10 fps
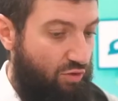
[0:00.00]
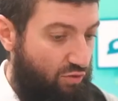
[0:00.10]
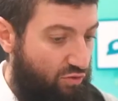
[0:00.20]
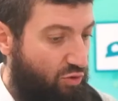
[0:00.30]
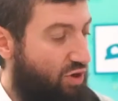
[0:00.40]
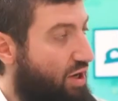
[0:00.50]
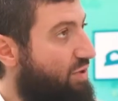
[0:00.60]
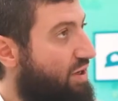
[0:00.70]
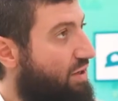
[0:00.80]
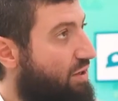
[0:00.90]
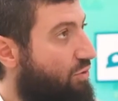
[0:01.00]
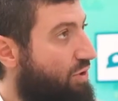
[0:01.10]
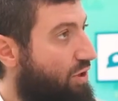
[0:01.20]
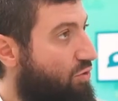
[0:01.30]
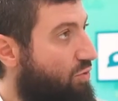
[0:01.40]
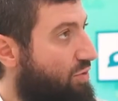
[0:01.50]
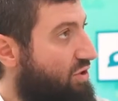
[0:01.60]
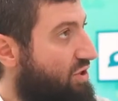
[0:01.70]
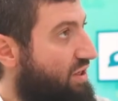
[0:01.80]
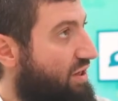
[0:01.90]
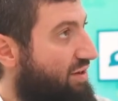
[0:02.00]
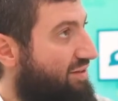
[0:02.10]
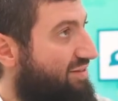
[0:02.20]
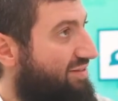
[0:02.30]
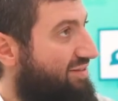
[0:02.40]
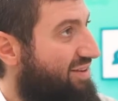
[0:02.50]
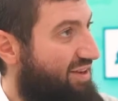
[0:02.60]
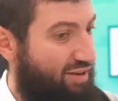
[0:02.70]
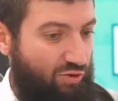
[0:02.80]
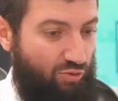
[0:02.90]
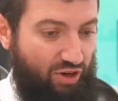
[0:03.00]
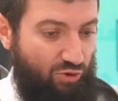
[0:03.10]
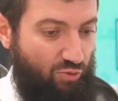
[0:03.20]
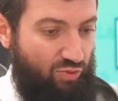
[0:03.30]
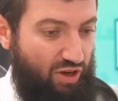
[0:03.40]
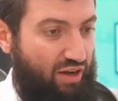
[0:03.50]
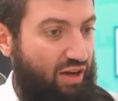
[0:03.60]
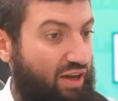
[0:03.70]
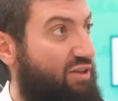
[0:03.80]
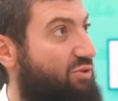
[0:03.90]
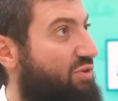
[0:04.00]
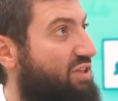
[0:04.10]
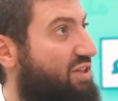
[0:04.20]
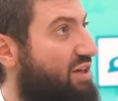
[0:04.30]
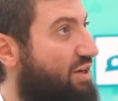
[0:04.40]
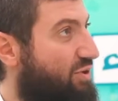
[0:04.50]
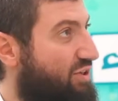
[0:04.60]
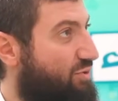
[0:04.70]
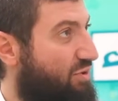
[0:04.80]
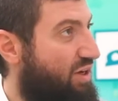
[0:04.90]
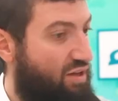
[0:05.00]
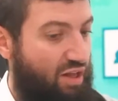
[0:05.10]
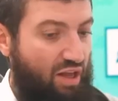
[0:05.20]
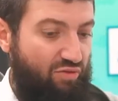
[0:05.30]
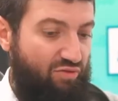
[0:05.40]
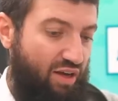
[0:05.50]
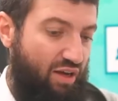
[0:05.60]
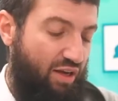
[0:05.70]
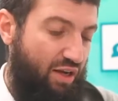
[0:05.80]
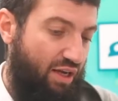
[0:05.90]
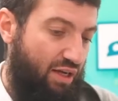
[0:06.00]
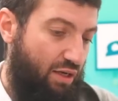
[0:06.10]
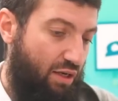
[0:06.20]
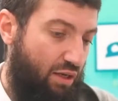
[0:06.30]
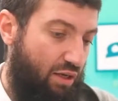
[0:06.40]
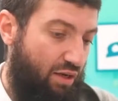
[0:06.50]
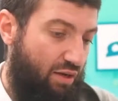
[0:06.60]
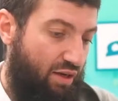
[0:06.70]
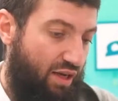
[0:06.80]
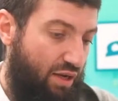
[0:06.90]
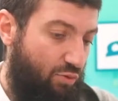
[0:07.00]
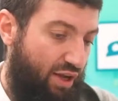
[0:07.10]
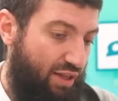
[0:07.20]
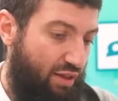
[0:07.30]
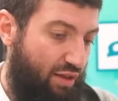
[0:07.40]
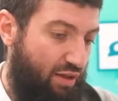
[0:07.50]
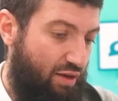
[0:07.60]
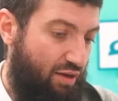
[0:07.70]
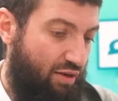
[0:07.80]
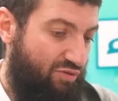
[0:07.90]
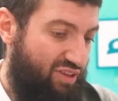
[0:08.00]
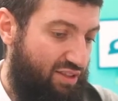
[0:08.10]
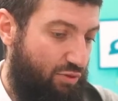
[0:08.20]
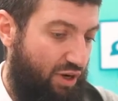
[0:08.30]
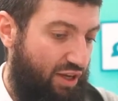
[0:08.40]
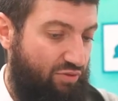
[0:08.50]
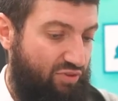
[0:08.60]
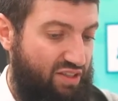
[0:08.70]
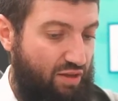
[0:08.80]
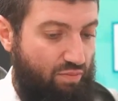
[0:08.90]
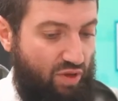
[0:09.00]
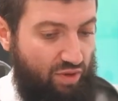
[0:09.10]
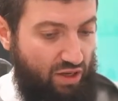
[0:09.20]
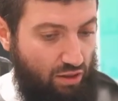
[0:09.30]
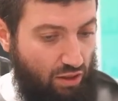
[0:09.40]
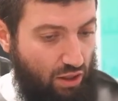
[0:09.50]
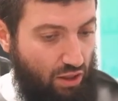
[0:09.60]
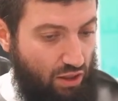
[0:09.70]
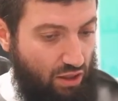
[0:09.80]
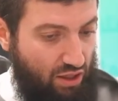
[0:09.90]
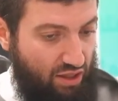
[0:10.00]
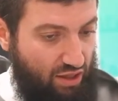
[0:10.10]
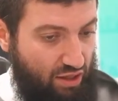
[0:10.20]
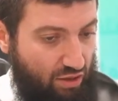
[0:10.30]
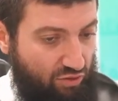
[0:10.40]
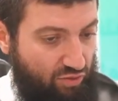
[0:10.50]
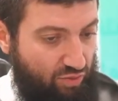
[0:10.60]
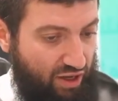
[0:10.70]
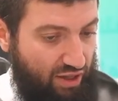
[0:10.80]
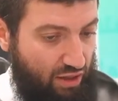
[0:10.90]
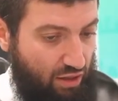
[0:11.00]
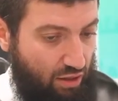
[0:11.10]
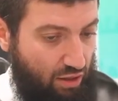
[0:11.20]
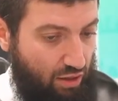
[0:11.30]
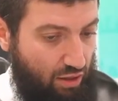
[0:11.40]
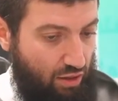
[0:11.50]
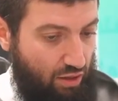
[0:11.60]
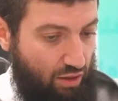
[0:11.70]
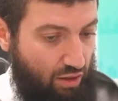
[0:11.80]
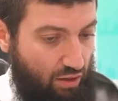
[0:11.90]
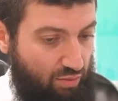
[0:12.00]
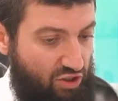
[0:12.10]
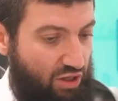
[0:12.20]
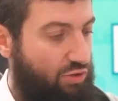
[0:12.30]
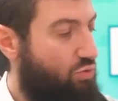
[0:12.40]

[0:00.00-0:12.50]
في مقابل أنه يحكم بالشريعة أنه يحكم على على سنة الله ورسوله فلكن كاين واحد الفصل واحد الانفصام ما بين النظري في بعض المجالات